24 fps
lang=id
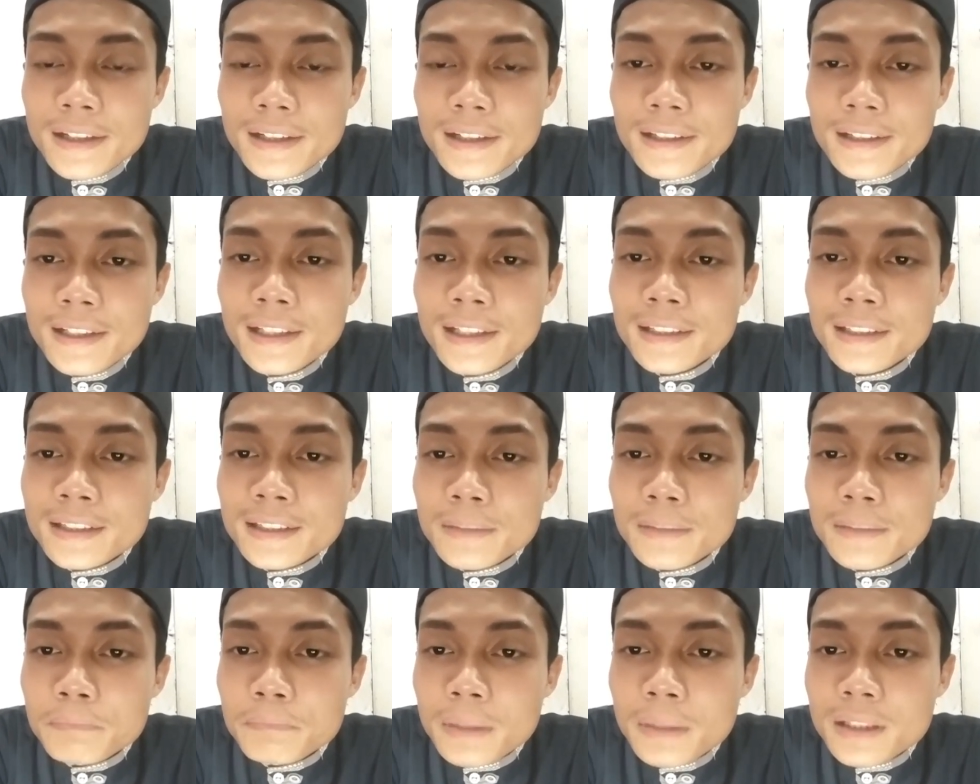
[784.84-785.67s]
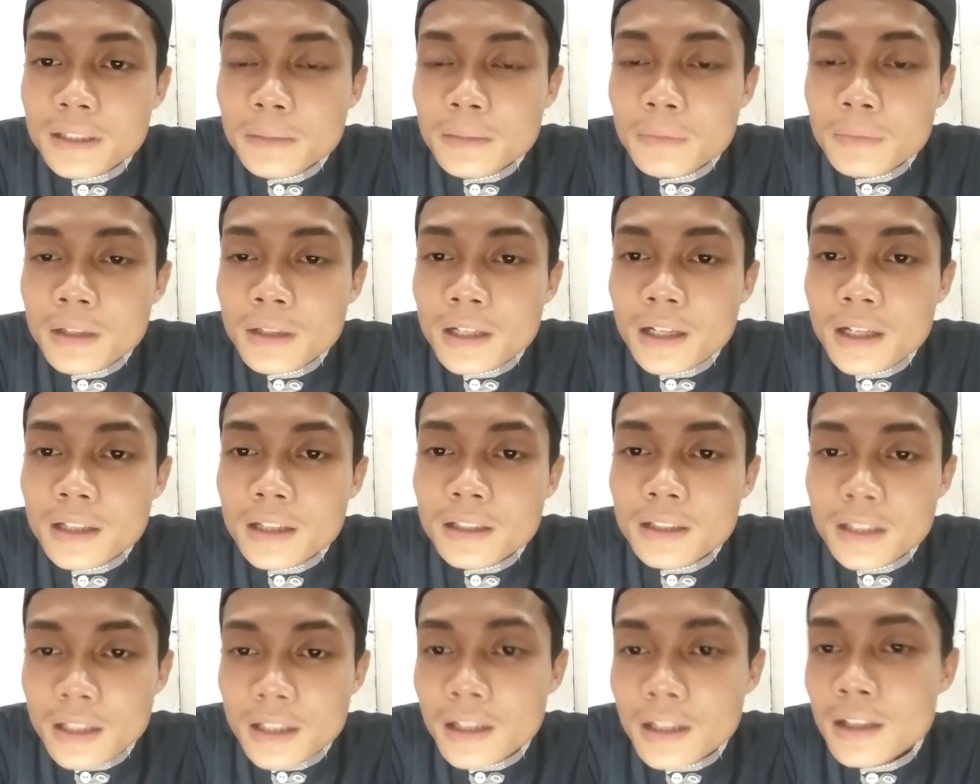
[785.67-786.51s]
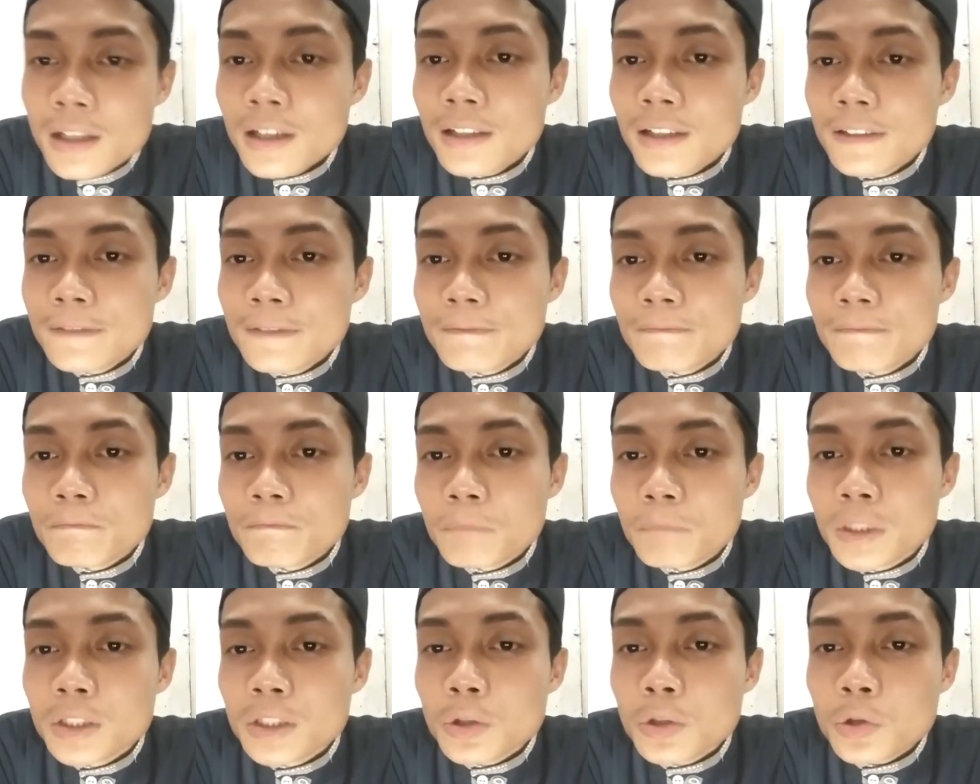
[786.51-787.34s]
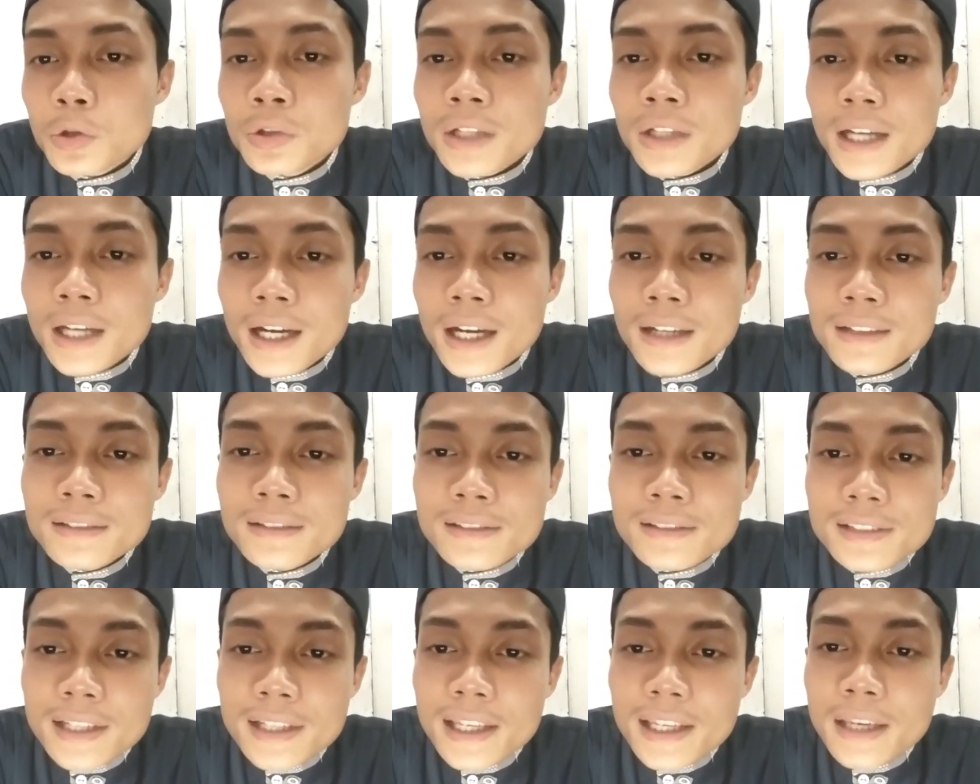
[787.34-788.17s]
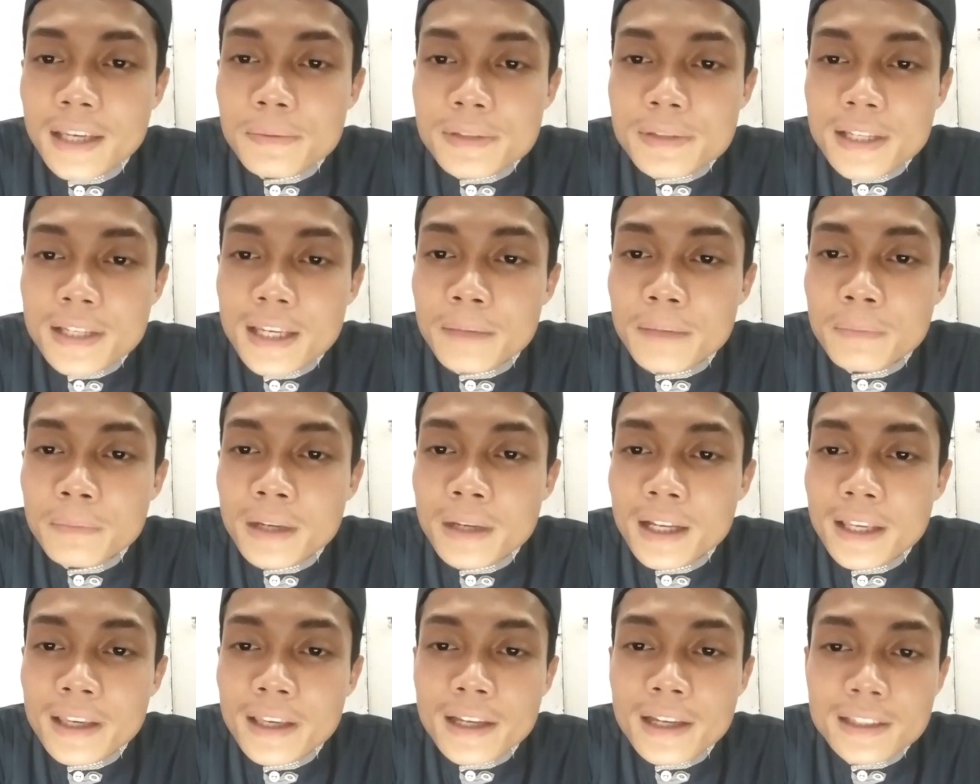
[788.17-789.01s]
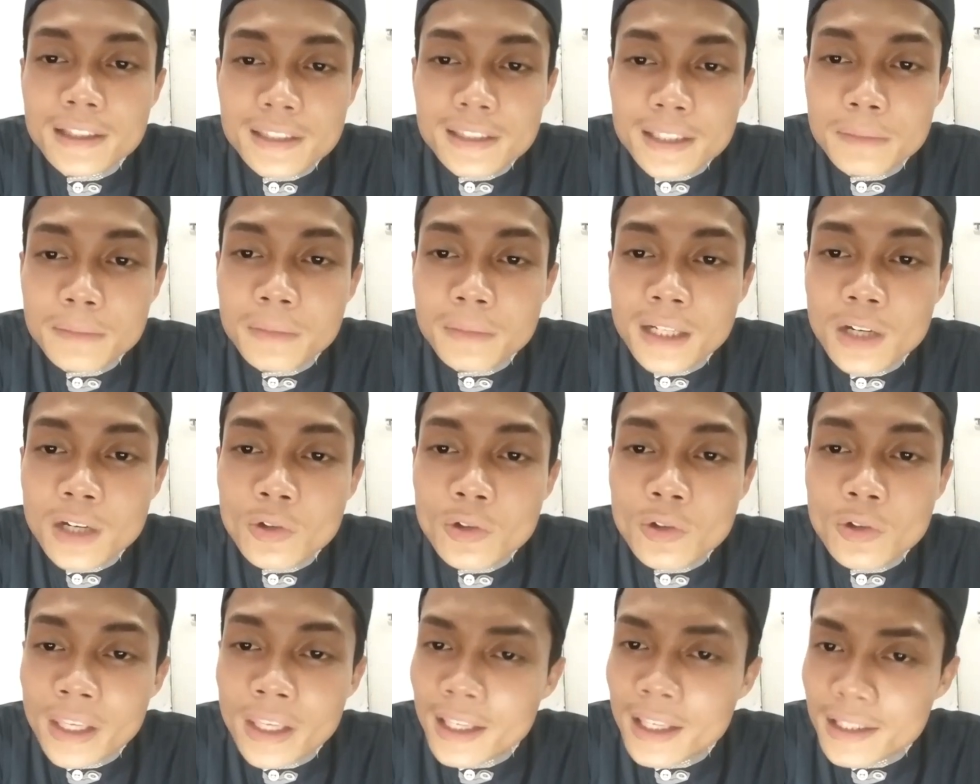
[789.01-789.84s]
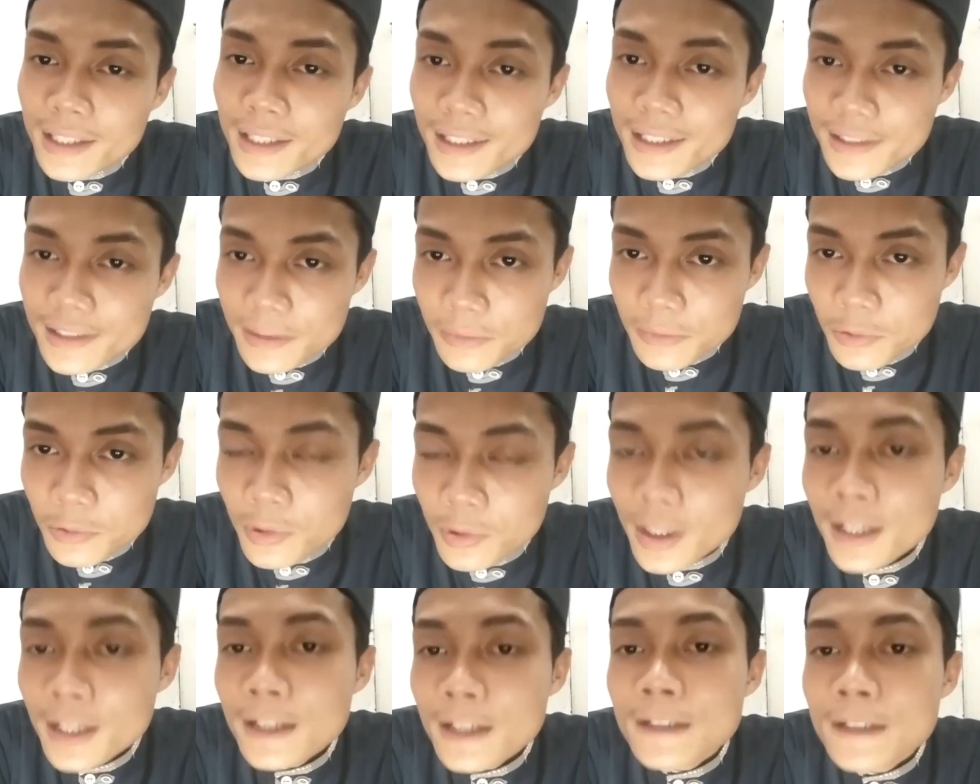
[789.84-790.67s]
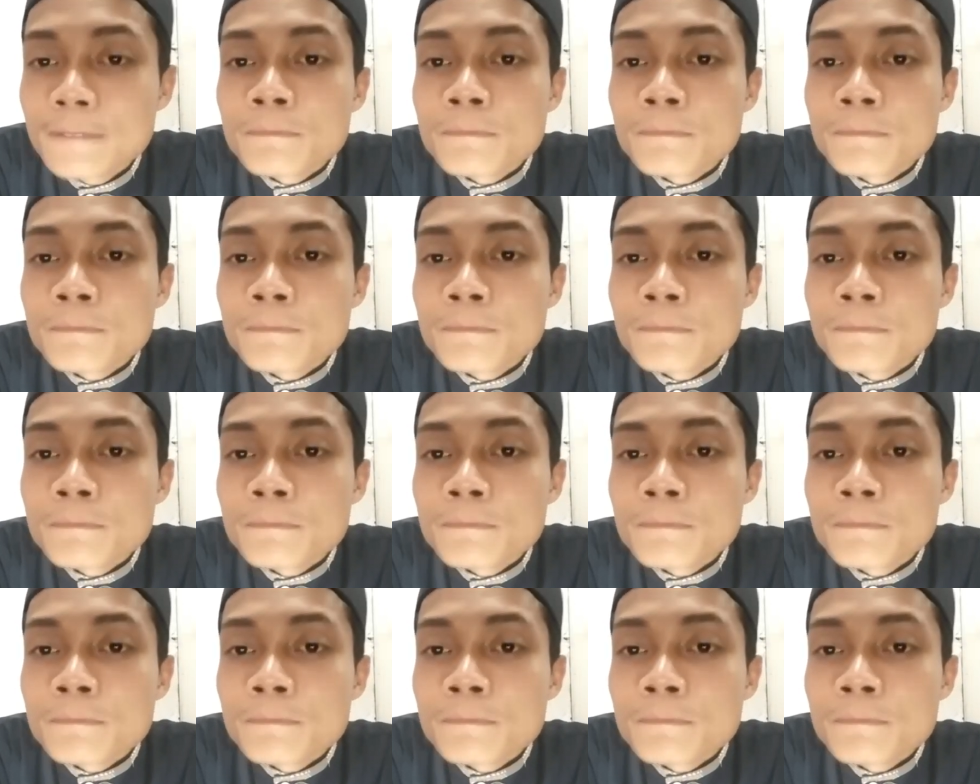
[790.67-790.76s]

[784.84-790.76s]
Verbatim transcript: dan tempat di mana Allah menurunkan sayap-sayap malaikatnya menaungi kita semua